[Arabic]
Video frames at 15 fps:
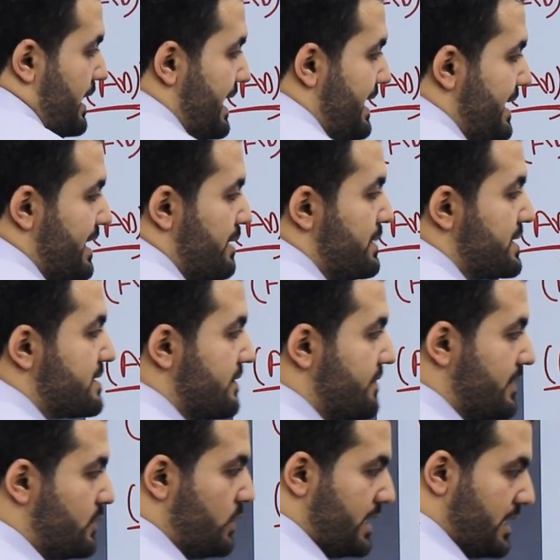ايه اللي انا
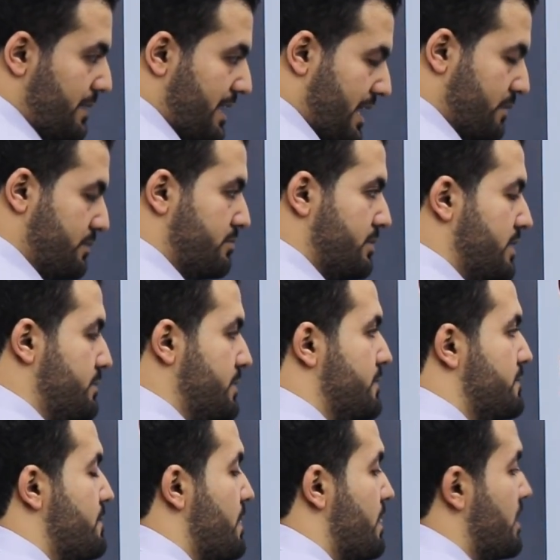بستفاده هنا بقى يا حبيب قلبي
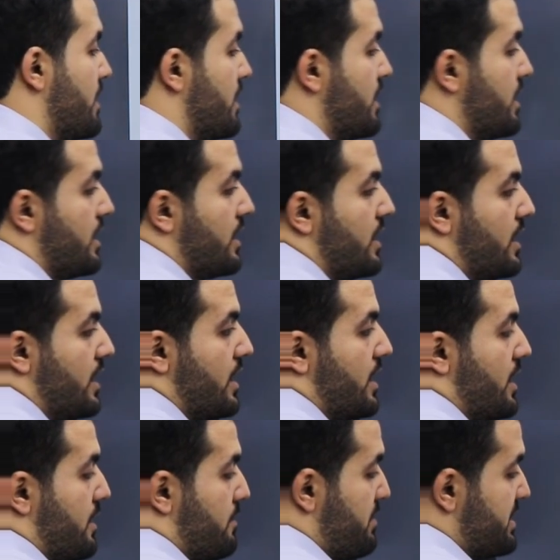
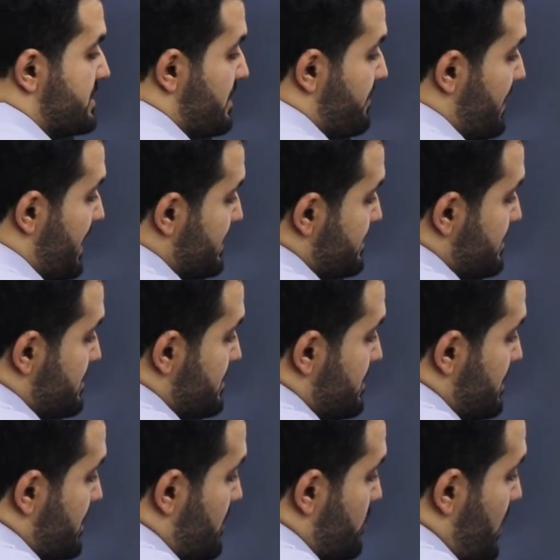بستفاد
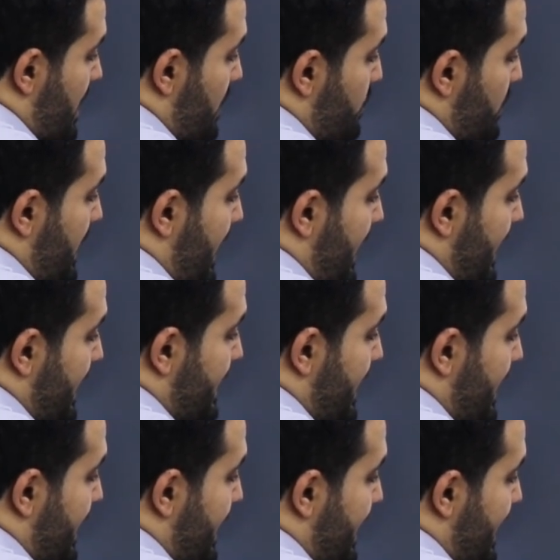انه اول
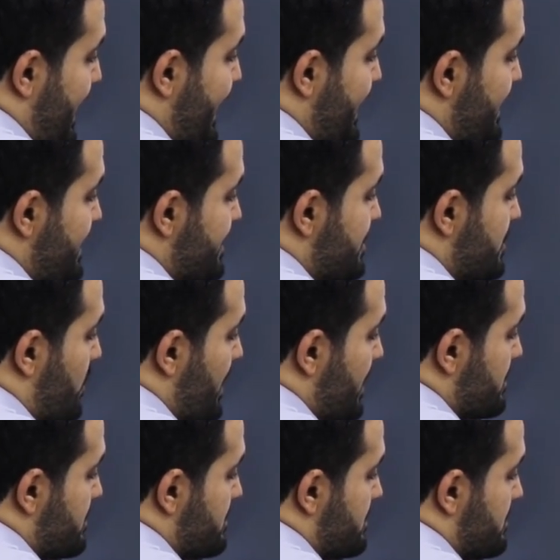حاجه اي دي
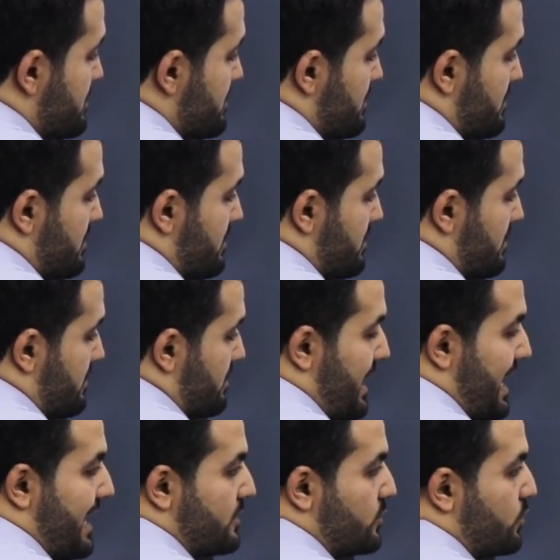سكوير
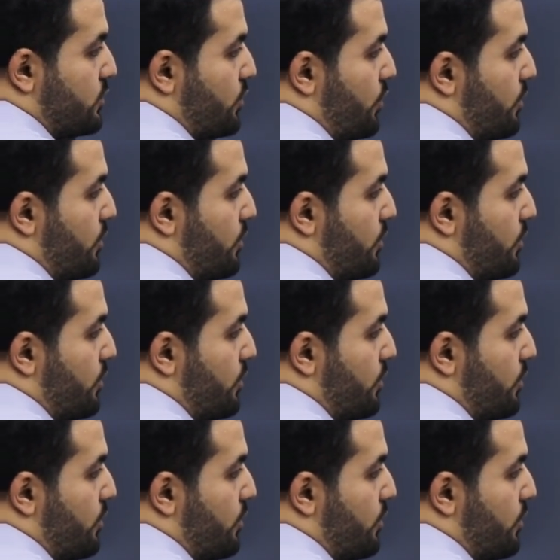هتكون